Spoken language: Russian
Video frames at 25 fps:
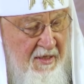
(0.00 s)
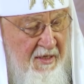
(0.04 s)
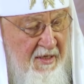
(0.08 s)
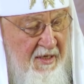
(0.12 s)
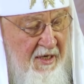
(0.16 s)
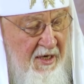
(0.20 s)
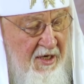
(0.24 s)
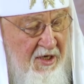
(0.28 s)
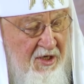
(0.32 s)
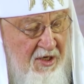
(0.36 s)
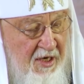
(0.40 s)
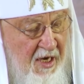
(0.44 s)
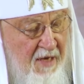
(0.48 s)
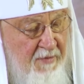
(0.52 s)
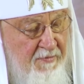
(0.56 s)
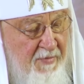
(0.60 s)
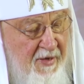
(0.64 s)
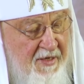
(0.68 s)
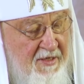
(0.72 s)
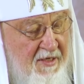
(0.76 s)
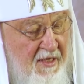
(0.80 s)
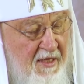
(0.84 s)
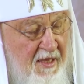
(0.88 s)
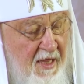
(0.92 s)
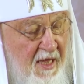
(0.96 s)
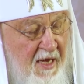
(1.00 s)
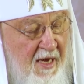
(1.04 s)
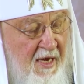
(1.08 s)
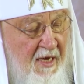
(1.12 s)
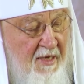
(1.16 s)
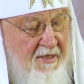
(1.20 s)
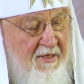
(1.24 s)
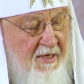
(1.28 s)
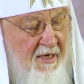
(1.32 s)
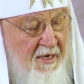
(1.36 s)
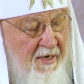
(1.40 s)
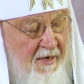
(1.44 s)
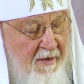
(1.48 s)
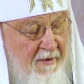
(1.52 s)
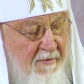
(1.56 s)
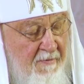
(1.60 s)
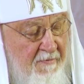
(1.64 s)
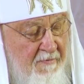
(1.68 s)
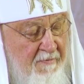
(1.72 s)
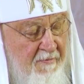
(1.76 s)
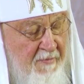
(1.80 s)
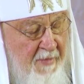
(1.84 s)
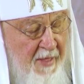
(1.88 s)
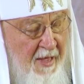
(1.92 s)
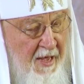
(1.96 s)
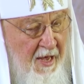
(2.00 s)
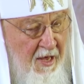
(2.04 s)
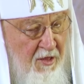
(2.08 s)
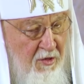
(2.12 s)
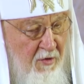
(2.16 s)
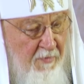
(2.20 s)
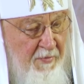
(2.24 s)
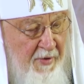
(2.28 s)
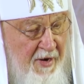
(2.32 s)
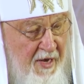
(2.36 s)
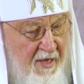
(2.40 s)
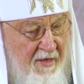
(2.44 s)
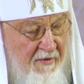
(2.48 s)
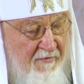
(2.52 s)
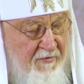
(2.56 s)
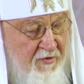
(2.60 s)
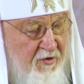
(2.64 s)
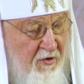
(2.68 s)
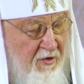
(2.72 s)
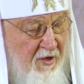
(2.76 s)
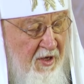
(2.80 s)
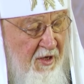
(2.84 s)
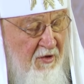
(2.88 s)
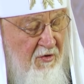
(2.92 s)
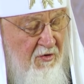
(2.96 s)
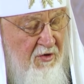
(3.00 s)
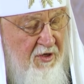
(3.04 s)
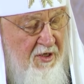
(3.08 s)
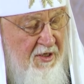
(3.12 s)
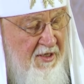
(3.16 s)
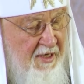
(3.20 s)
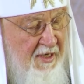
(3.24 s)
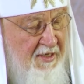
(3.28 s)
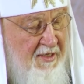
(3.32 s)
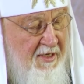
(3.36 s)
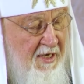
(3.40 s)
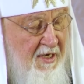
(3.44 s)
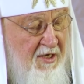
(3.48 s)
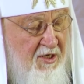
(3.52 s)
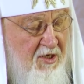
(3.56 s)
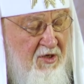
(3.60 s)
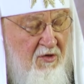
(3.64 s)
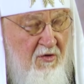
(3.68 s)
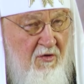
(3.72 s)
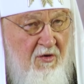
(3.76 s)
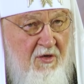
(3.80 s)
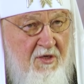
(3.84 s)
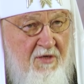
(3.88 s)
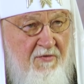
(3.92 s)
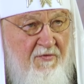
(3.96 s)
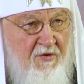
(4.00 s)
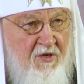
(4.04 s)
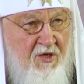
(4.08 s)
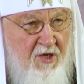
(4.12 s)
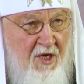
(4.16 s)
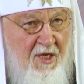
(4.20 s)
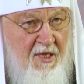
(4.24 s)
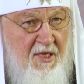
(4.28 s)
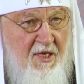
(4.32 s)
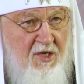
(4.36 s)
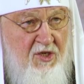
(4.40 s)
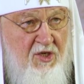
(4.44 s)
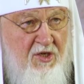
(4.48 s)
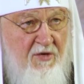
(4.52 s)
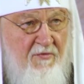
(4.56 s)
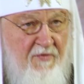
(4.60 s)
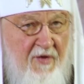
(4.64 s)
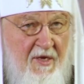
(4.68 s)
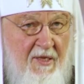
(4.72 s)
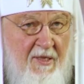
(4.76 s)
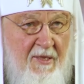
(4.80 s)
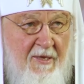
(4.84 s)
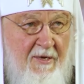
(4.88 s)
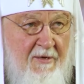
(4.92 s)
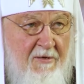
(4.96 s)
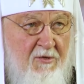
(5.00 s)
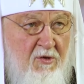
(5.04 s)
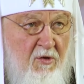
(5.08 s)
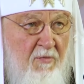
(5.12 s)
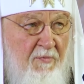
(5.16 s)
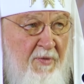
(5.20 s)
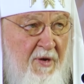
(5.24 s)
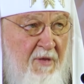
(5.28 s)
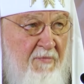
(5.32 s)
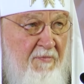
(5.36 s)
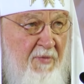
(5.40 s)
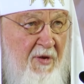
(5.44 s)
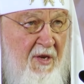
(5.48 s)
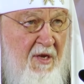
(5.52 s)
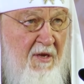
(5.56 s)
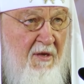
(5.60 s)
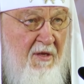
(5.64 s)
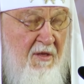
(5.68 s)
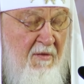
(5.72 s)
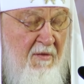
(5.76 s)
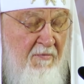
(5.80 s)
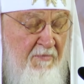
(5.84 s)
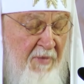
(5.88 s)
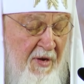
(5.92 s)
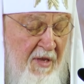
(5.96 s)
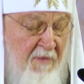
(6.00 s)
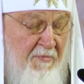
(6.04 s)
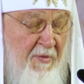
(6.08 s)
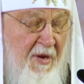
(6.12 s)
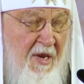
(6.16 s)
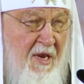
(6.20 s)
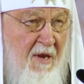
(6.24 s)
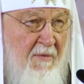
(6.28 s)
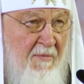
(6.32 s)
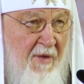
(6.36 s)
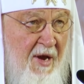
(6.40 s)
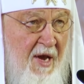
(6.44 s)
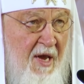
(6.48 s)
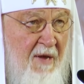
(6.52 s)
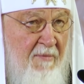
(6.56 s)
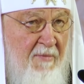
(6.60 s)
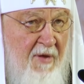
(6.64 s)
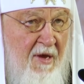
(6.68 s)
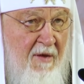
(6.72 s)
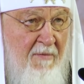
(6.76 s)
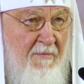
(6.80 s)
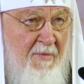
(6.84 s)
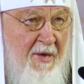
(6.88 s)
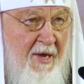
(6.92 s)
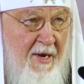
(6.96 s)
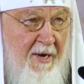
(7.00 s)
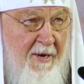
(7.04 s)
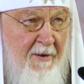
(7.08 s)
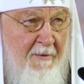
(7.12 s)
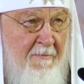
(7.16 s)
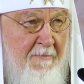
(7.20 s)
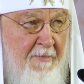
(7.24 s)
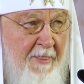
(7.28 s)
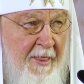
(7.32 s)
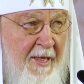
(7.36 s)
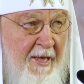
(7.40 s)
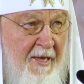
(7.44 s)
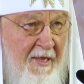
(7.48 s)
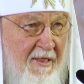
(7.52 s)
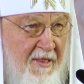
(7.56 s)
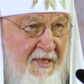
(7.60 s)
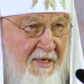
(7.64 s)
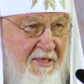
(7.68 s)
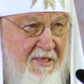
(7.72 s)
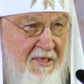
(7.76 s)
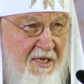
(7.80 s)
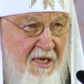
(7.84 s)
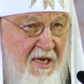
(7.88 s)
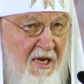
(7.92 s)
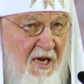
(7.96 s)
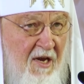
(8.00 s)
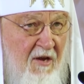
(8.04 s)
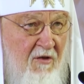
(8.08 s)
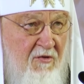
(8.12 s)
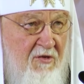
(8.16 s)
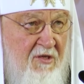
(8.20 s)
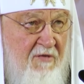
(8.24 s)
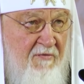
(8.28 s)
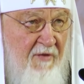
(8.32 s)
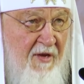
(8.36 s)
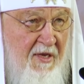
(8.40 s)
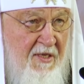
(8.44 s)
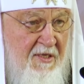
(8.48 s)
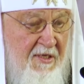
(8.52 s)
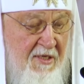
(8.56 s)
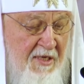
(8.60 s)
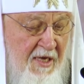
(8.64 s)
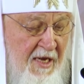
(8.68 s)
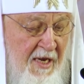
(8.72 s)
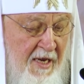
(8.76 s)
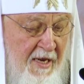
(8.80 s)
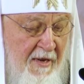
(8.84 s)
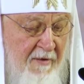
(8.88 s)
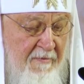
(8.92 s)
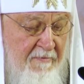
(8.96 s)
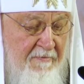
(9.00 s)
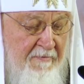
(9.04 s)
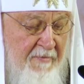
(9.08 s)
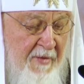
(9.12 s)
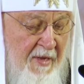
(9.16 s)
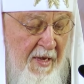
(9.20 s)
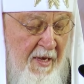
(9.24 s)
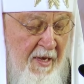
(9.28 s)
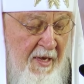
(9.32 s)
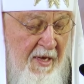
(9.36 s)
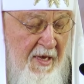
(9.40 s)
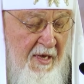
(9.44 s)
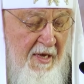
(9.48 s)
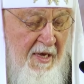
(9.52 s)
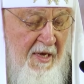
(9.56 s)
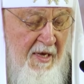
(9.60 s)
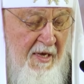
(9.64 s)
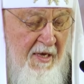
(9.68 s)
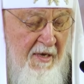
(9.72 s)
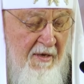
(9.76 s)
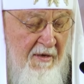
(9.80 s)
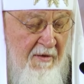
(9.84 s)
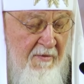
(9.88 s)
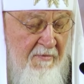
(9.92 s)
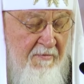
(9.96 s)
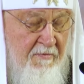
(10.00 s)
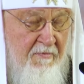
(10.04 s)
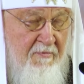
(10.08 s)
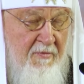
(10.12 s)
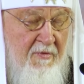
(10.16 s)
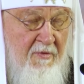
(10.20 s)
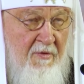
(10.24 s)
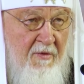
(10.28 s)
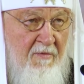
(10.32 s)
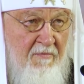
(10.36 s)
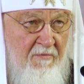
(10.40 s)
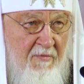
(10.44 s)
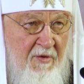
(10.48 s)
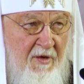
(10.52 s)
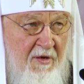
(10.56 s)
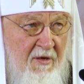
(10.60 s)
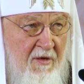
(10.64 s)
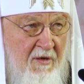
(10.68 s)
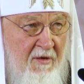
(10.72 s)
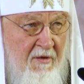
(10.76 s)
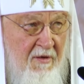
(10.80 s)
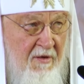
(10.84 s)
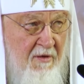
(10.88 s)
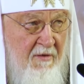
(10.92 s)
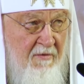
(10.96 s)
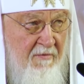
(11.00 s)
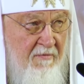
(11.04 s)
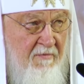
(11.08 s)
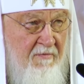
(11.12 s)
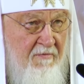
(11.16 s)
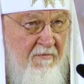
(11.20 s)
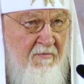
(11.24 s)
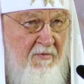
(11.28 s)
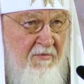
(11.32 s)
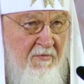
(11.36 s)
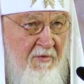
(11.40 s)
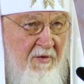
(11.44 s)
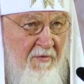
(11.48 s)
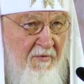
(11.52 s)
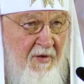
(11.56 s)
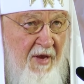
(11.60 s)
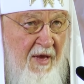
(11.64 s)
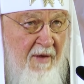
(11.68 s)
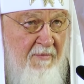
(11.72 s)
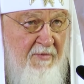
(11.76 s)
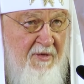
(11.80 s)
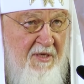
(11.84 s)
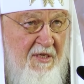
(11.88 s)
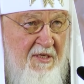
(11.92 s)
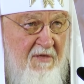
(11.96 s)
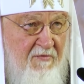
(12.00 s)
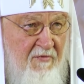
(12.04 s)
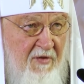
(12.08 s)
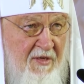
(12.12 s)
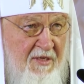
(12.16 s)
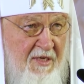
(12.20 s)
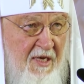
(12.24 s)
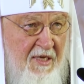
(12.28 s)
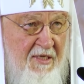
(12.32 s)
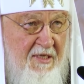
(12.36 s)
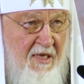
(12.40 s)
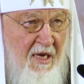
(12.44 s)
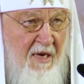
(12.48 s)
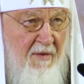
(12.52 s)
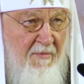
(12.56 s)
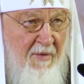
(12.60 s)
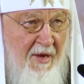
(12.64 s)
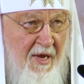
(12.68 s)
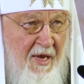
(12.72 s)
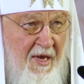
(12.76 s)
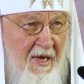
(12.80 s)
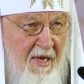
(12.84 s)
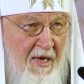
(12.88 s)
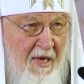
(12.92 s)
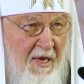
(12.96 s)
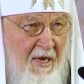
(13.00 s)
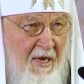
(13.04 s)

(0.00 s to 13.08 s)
и решать безотлагательно. Но при этом все-таки должен сказать, что совершенно очевидно, что предпринимаемые меры достигают своей цели. И мы являемся свидетелями